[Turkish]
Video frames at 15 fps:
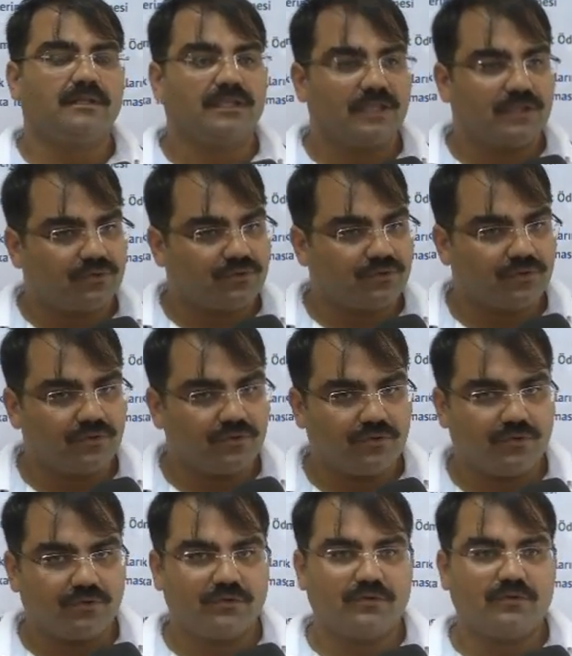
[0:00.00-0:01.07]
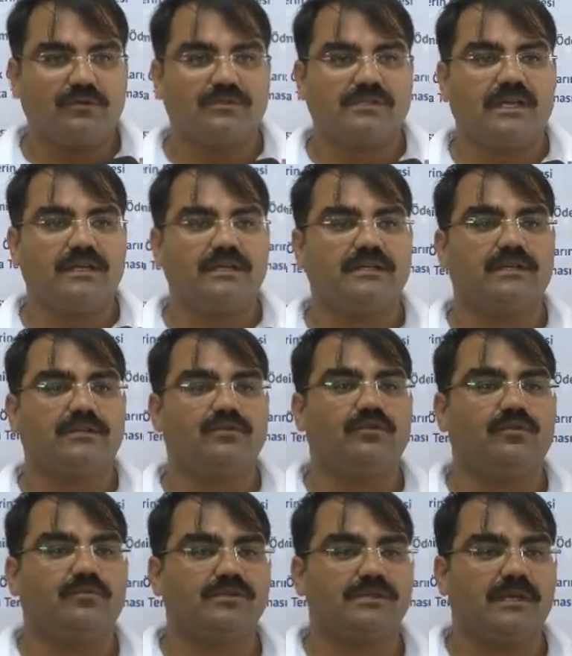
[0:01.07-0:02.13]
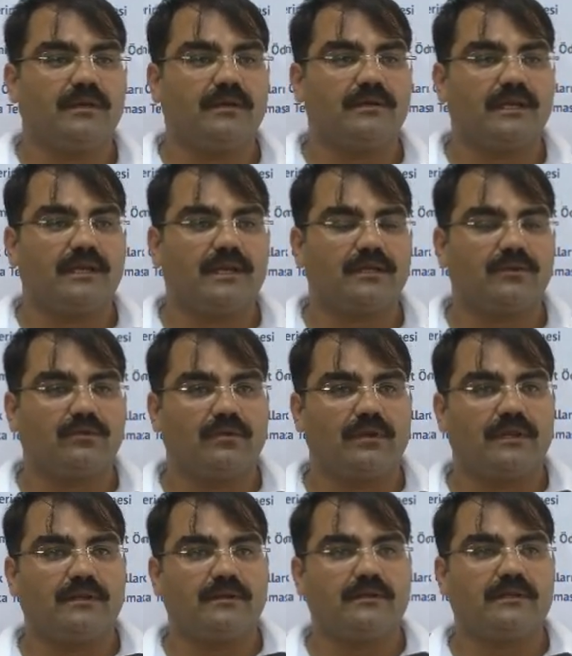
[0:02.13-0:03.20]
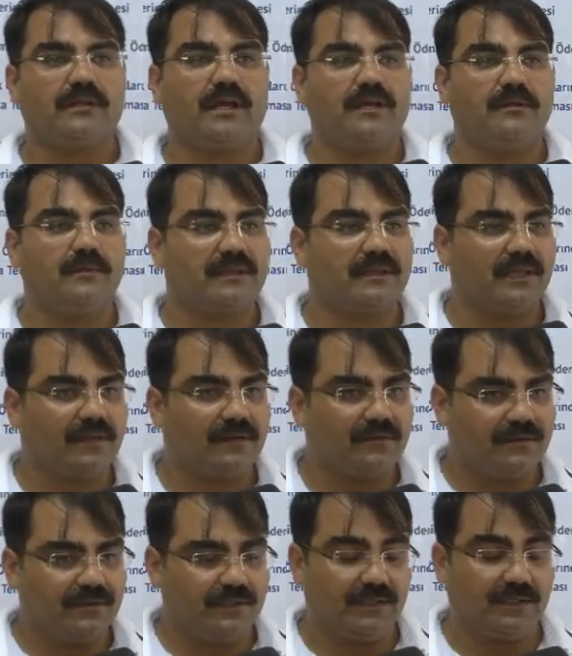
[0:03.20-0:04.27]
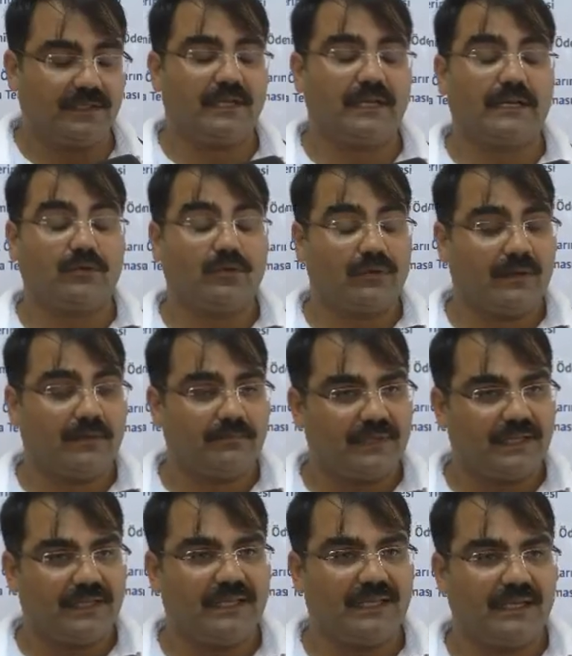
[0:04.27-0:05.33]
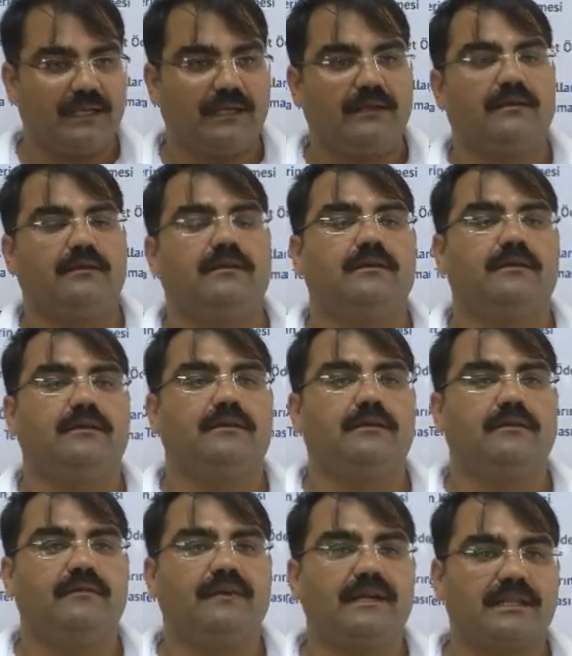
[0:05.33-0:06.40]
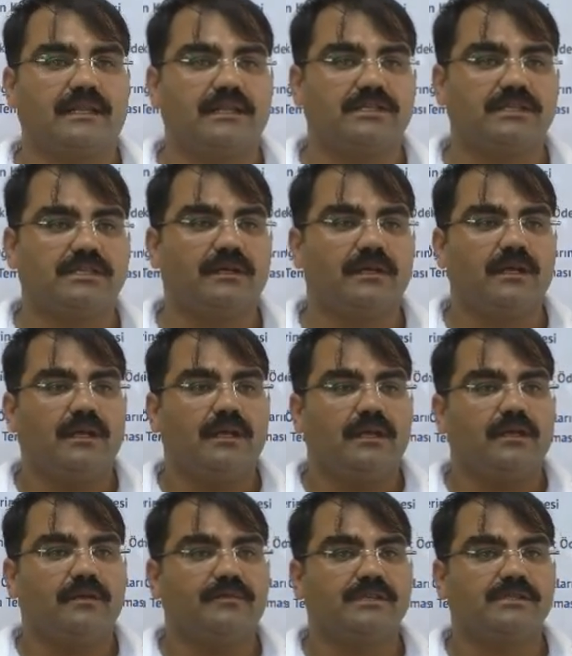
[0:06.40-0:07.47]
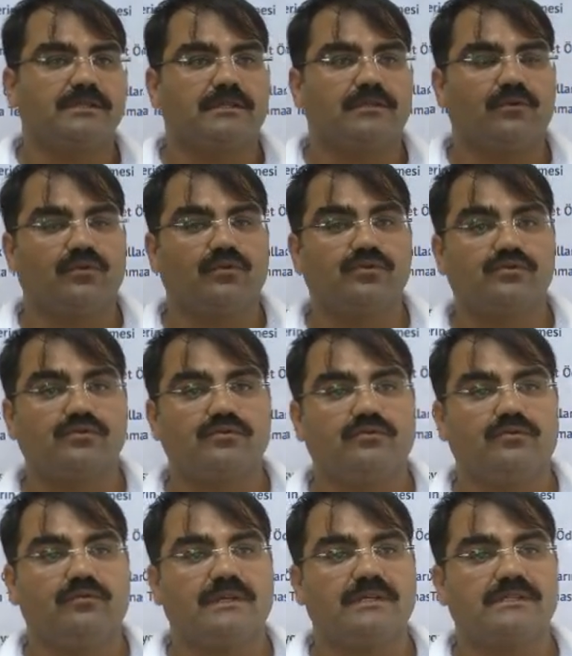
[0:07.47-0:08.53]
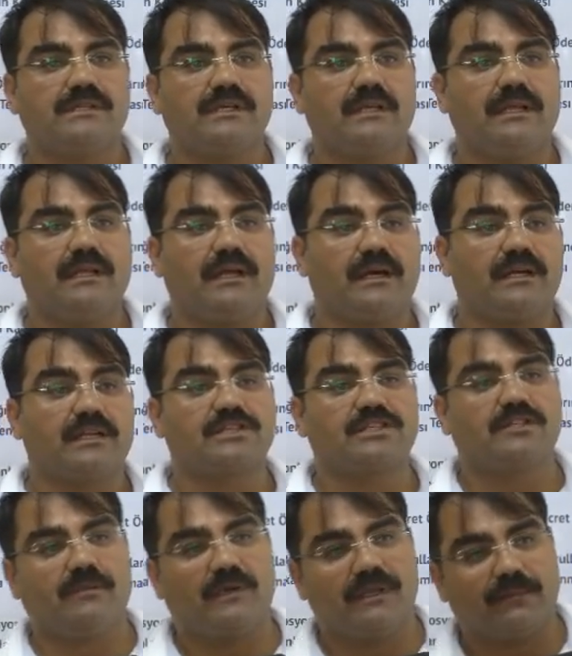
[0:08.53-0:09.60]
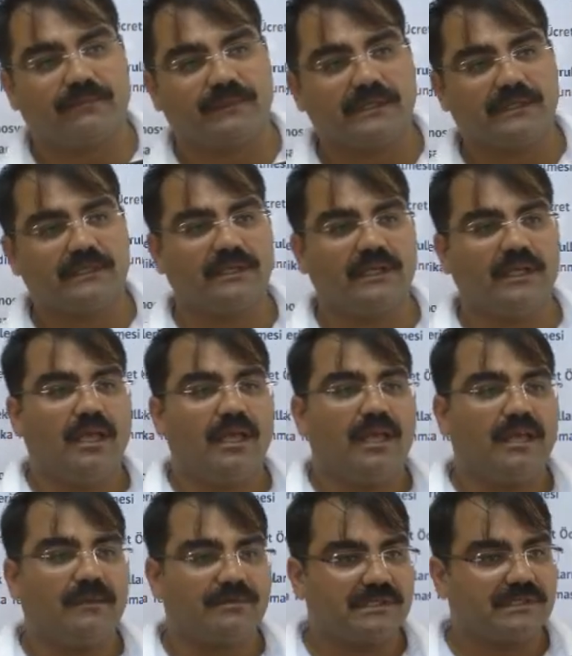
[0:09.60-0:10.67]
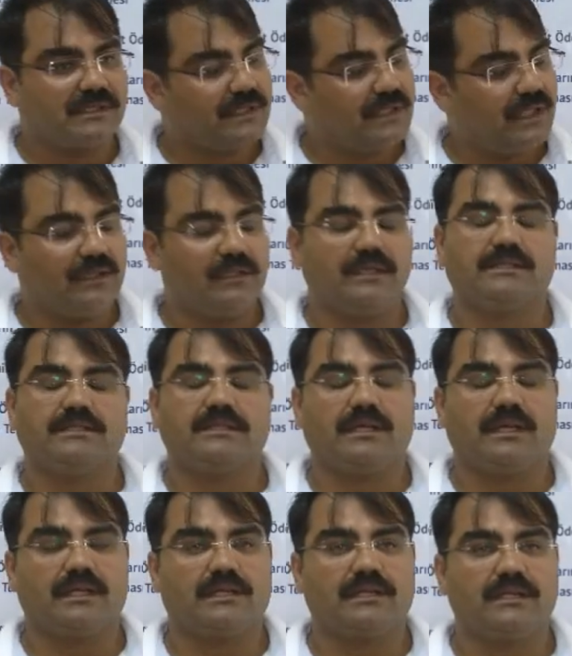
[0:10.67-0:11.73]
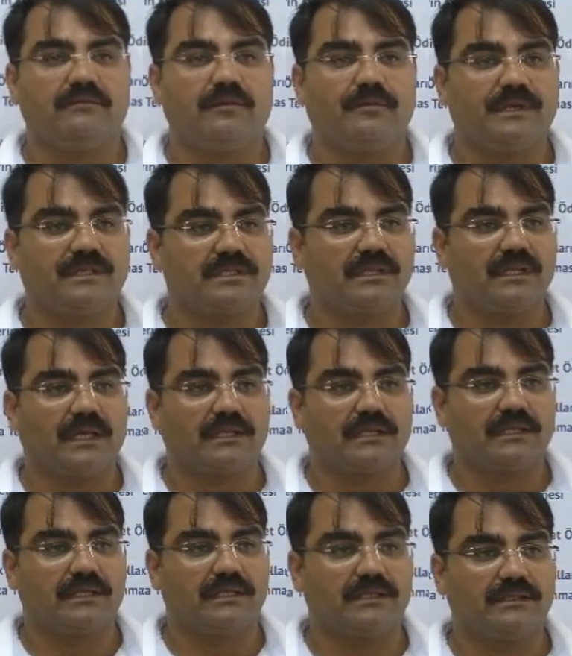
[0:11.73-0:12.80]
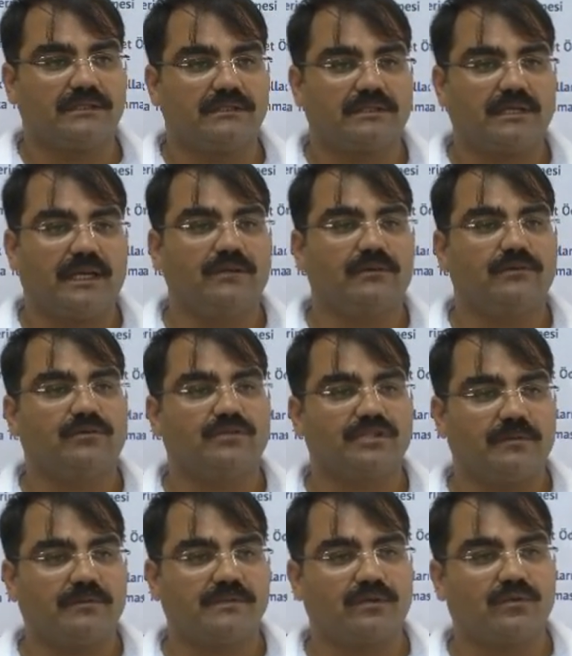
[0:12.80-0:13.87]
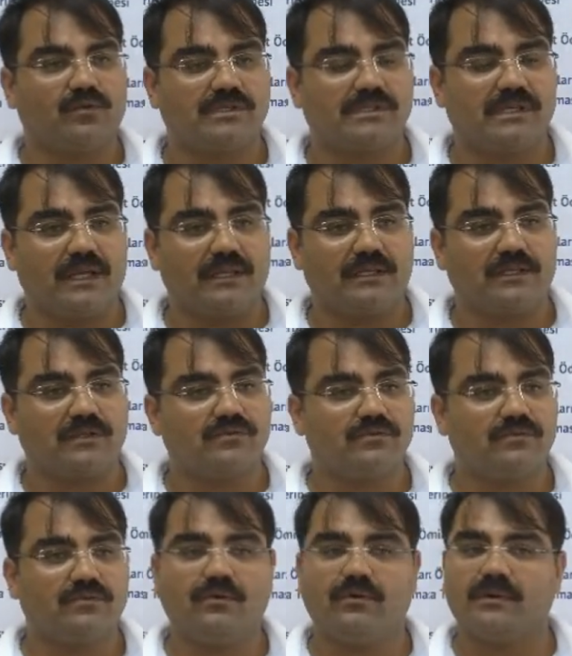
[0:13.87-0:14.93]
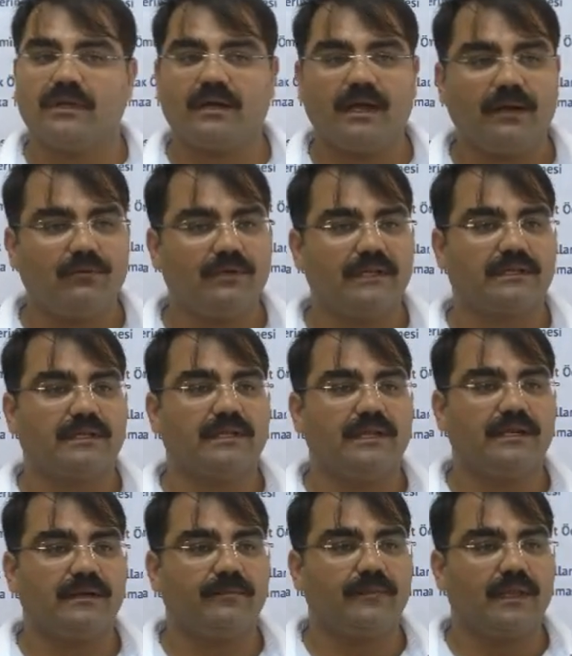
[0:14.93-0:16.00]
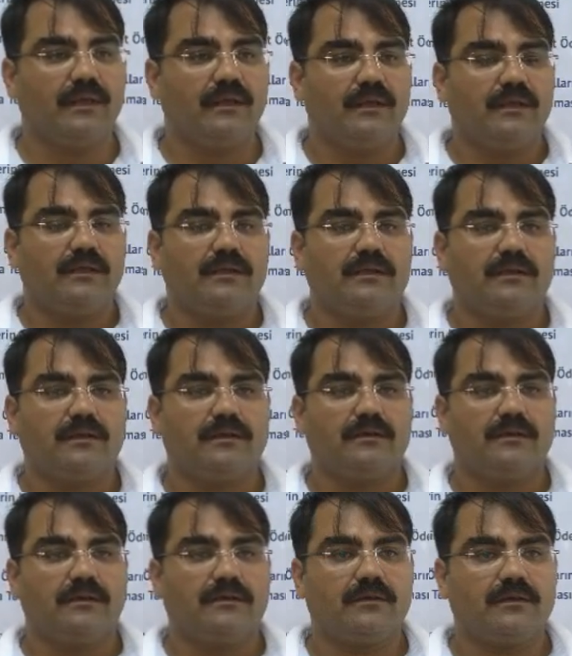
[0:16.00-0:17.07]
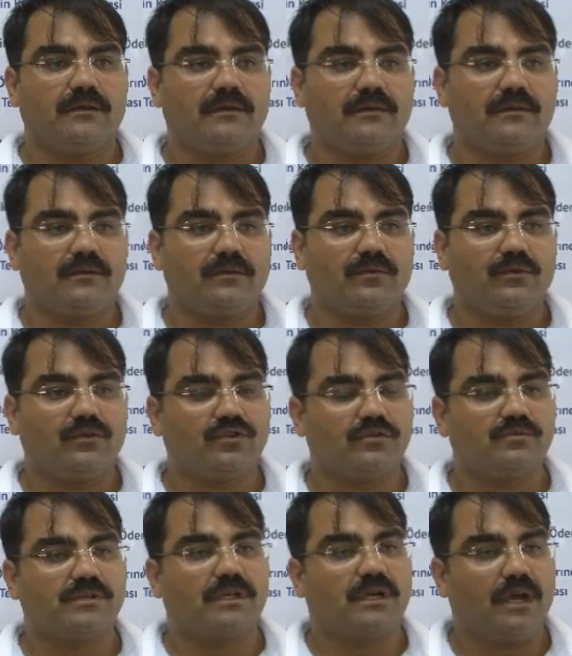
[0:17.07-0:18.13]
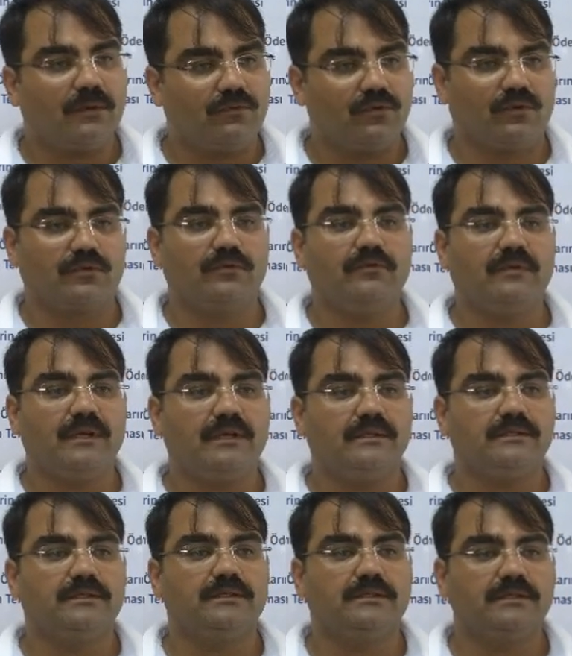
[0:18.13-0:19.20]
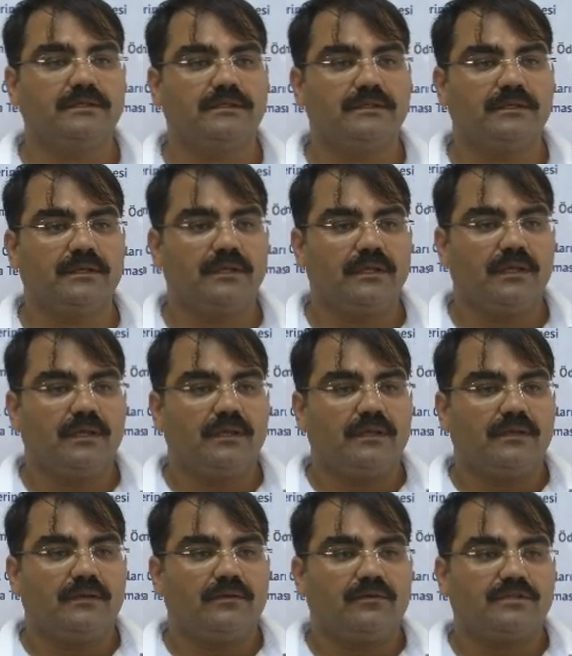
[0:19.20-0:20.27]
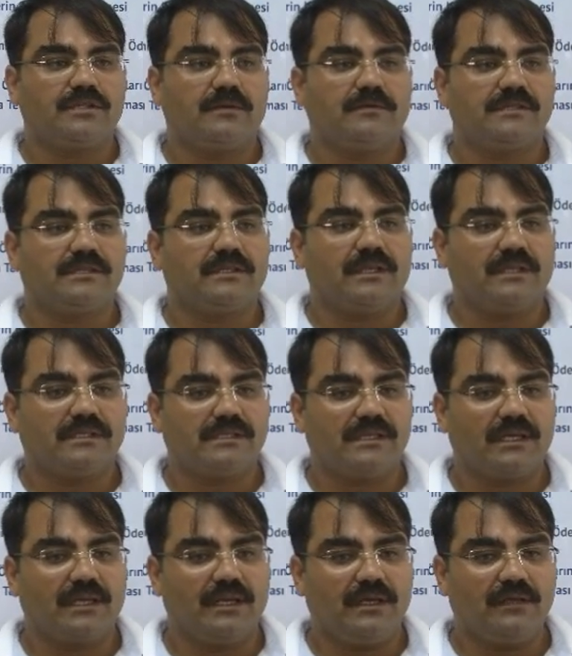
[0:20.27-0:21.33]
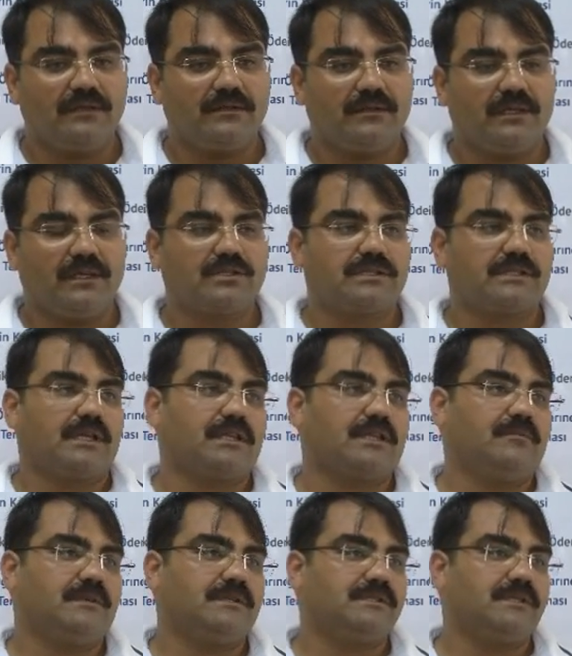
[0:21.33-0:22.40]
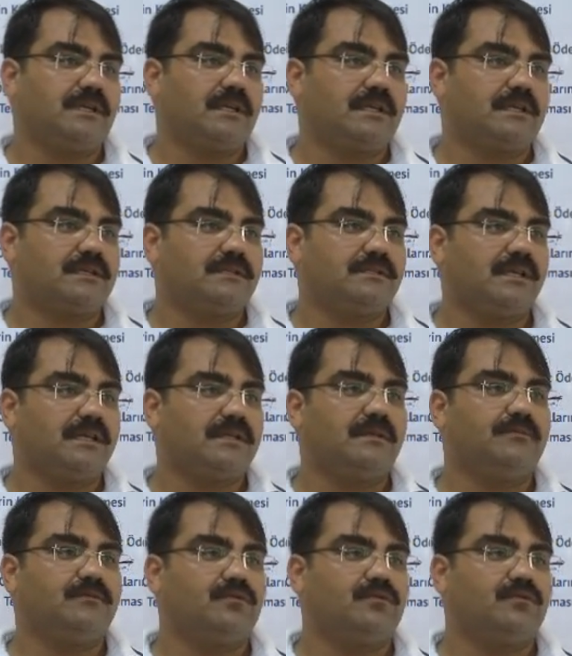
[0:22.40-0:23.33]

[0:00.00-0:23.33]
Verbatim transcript: dik durduk. Ee, Sayın Rektörümüze gerekli olan talimatları, e, gerekli olan bilgileri e, verdik. E, biz 9 e, üniversiteyle araştırma yaptık. Hepsinde de eşit dağıtıldı ve peşin dağıtıldığını sayın hocamıza dosya halinde sunduk. O da kabul ettiler. E, görüşümüz de kabul oldu ve e, hocamızın da isteğiyle eşit dağıtılması sağlık. Zaten